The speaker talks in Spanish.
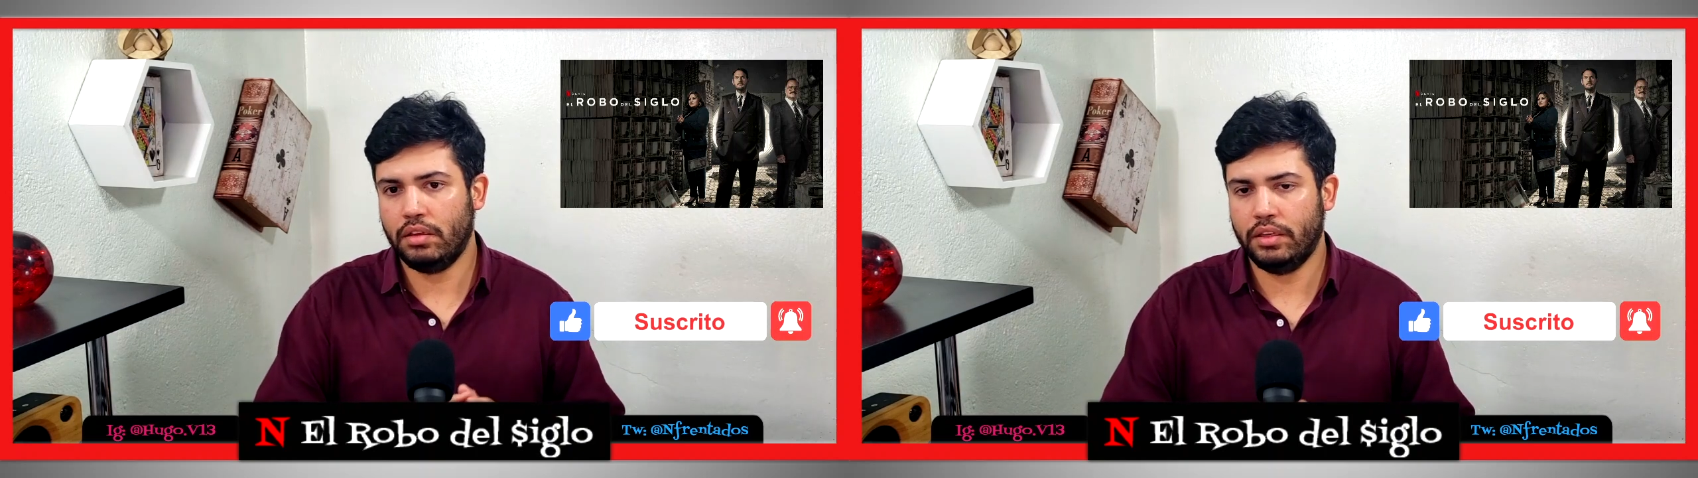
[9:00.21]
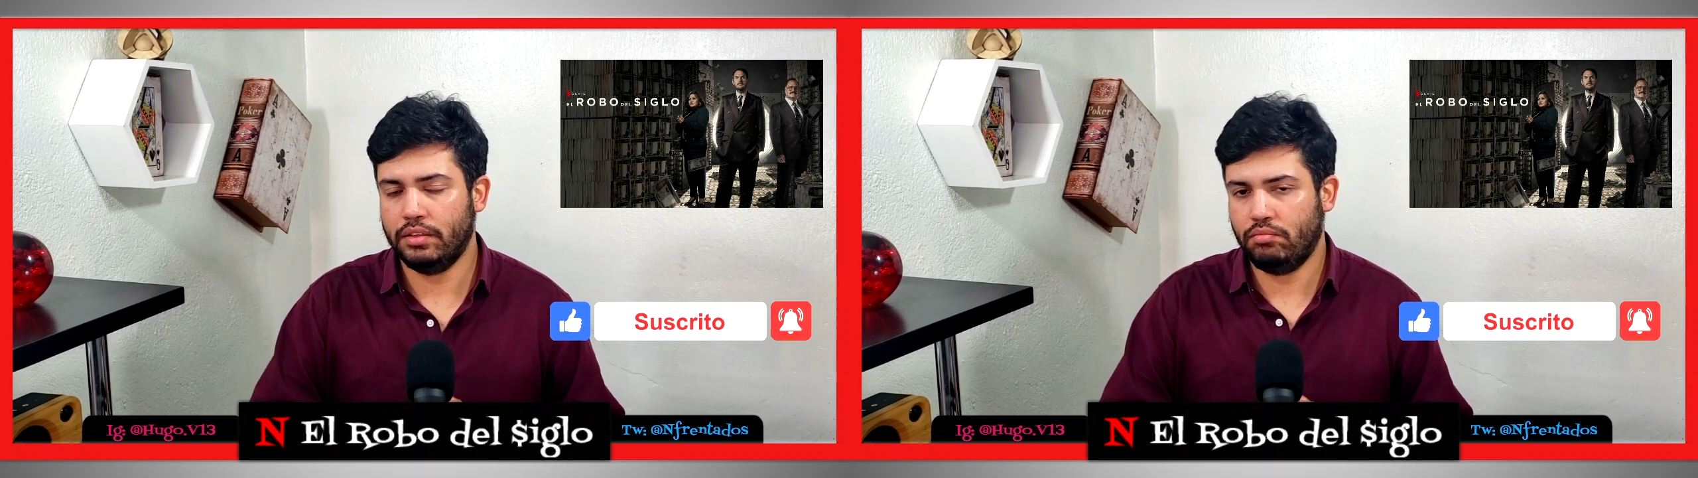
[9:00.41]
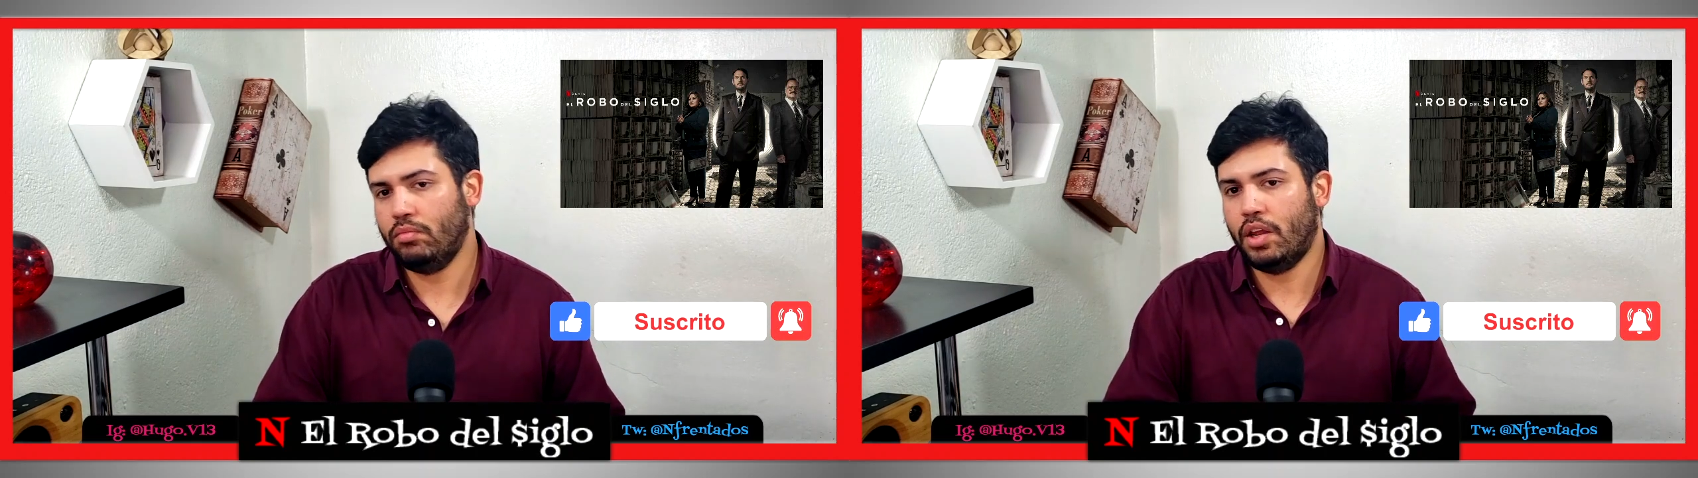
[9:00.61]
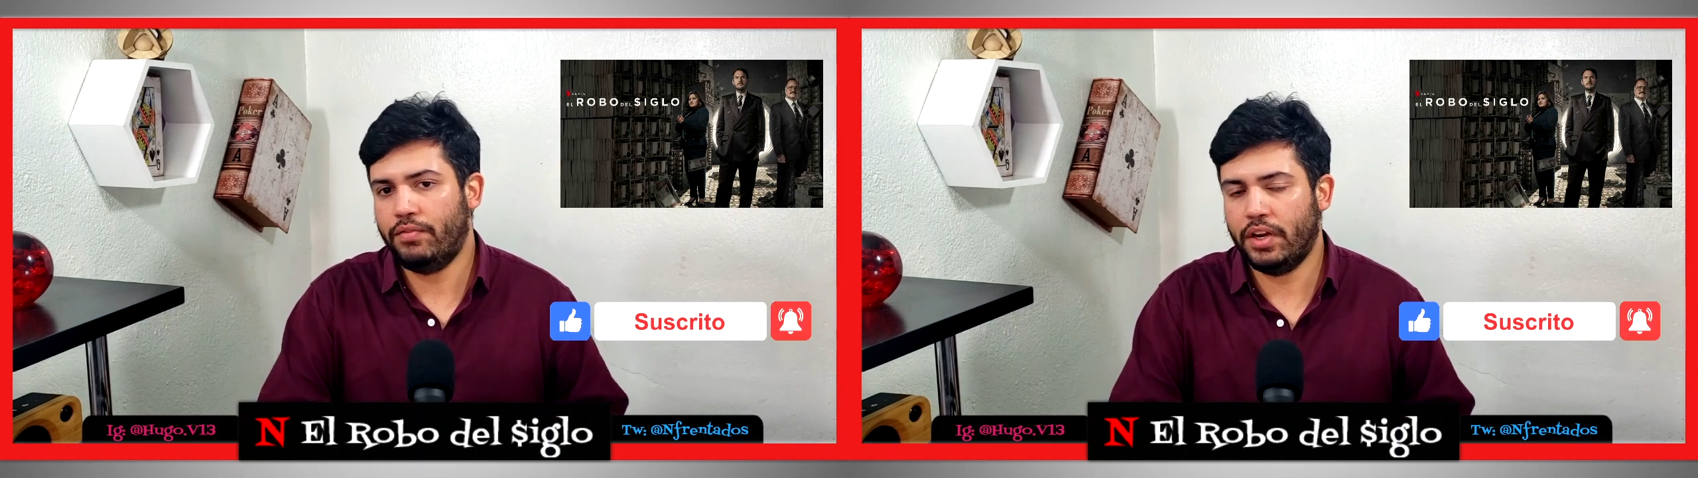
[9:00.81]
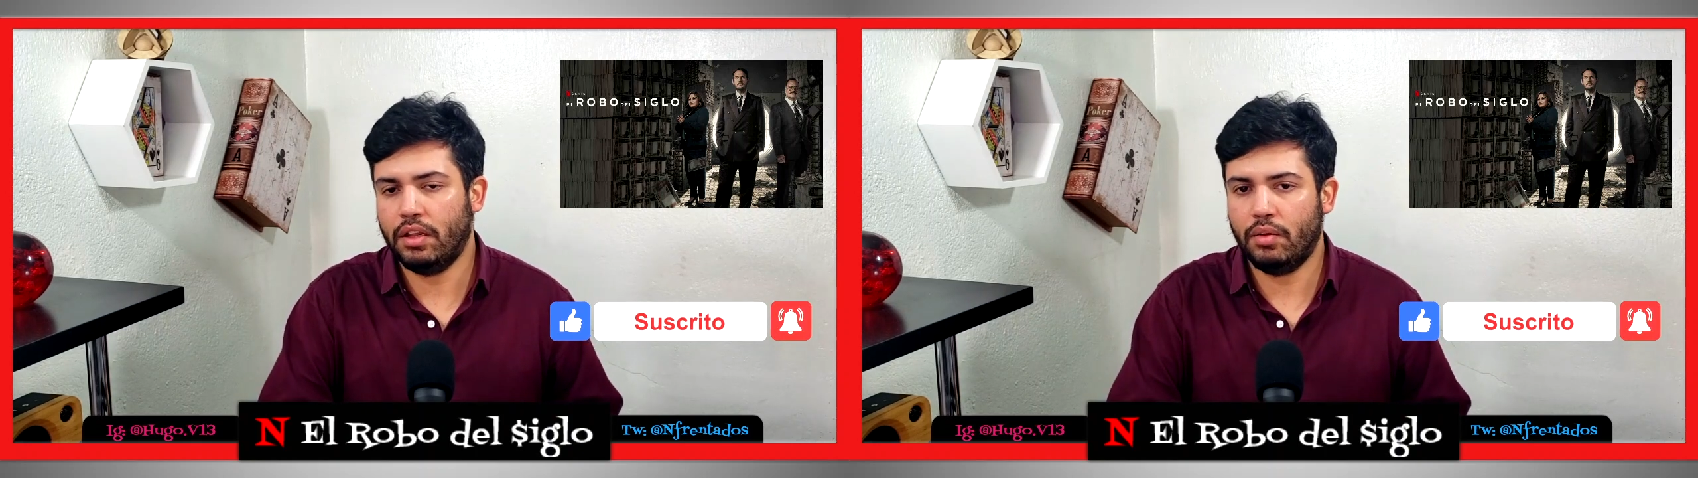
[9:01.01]
al
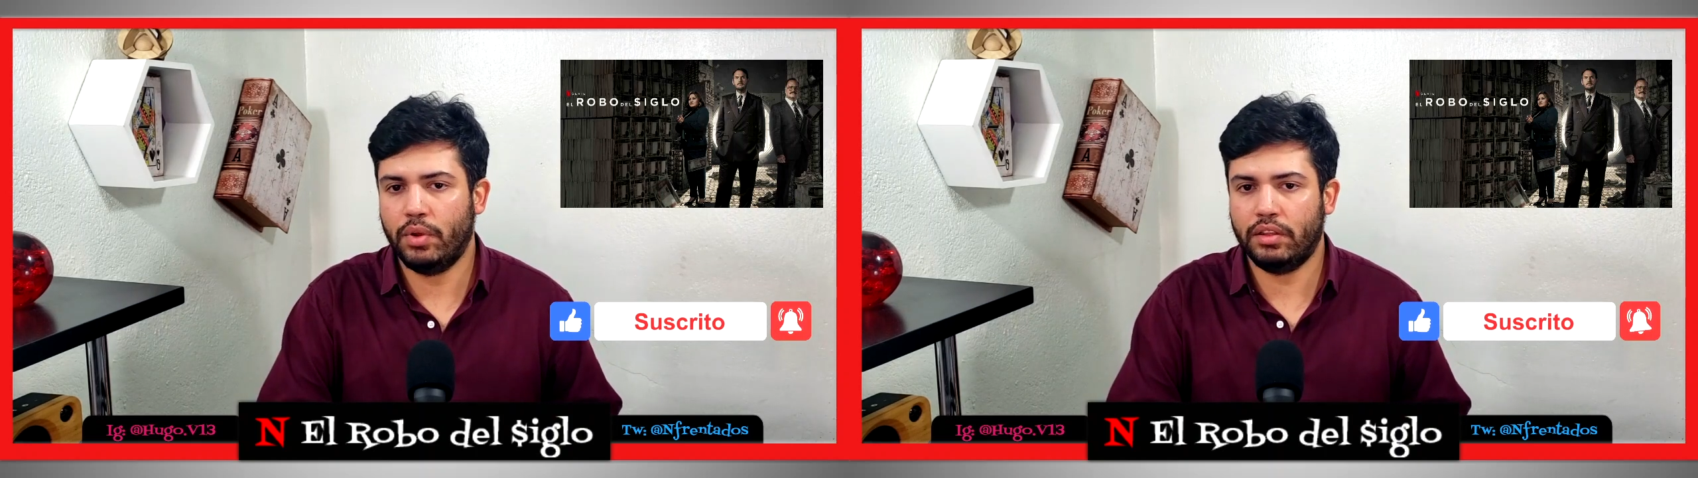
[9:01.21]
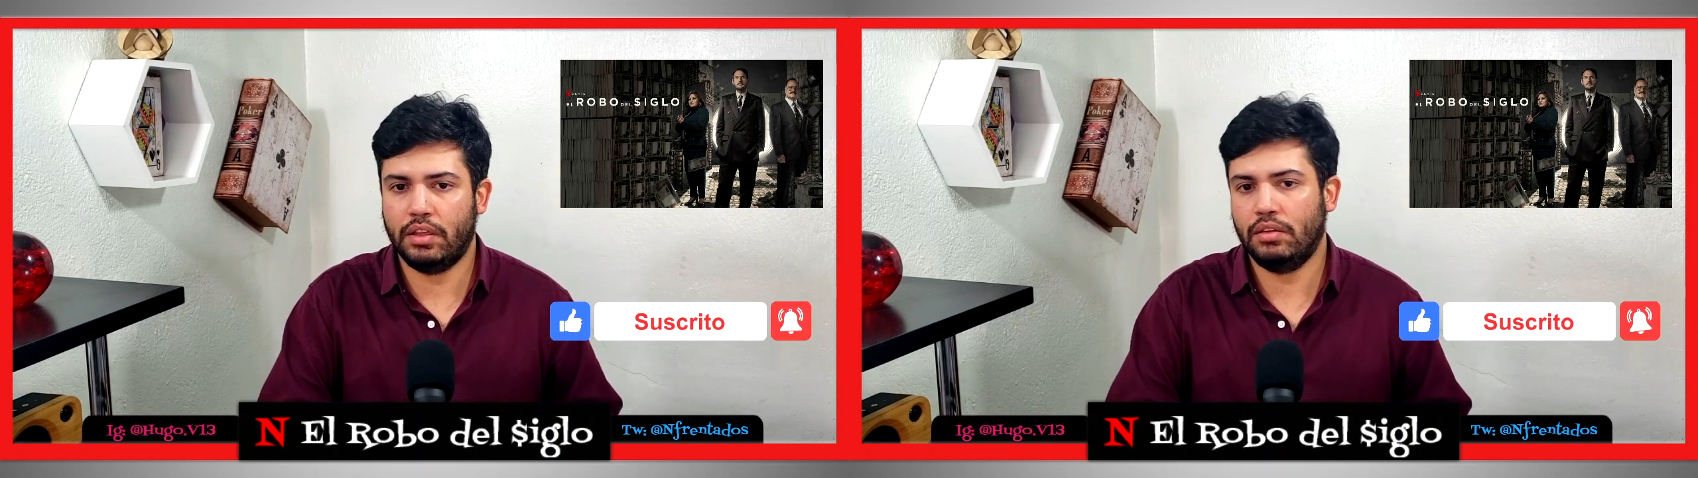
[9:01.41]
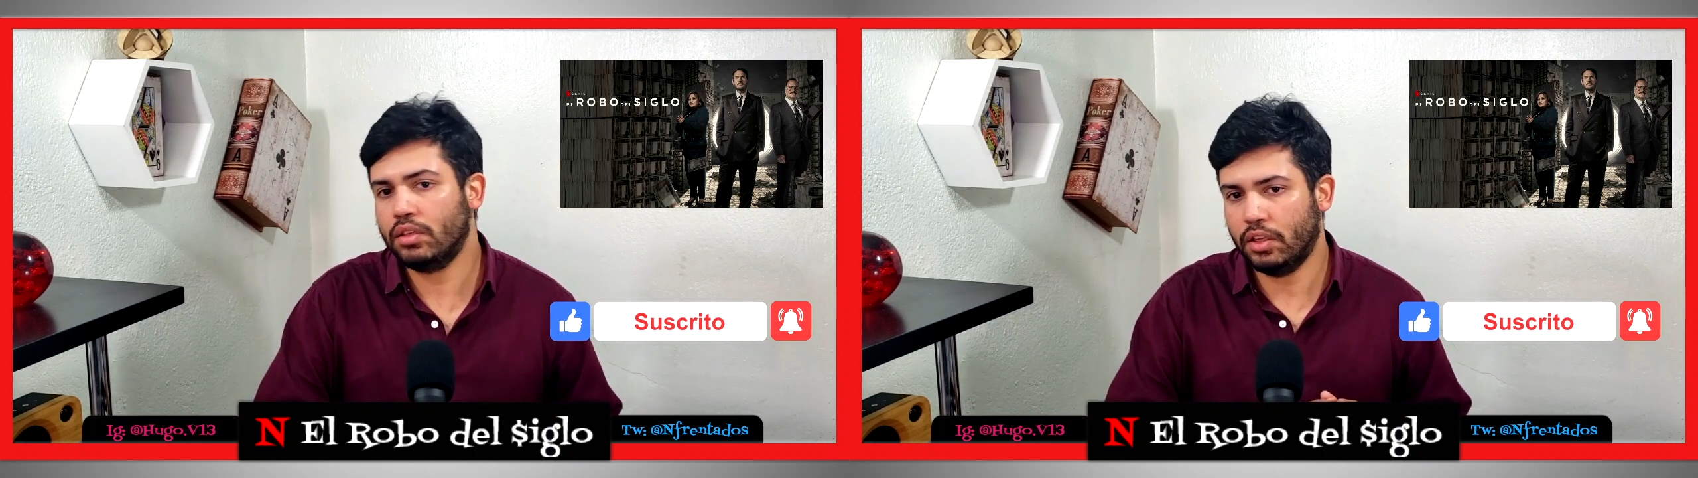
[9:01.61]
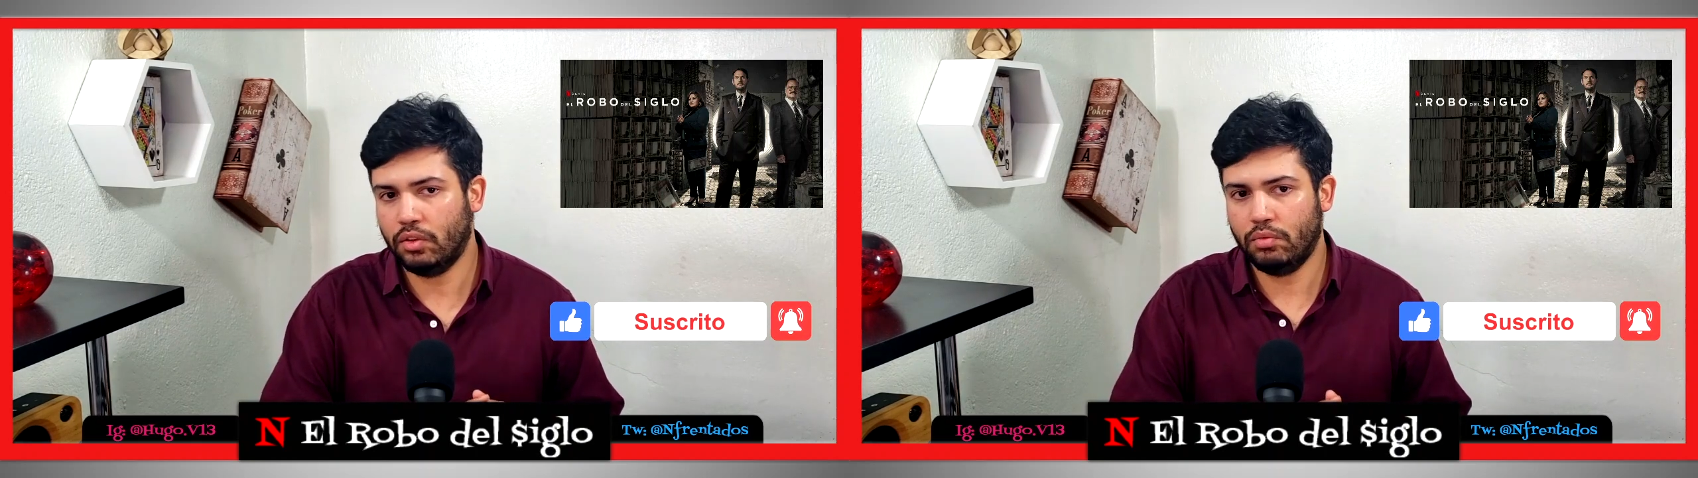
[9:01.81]
final de cuentas se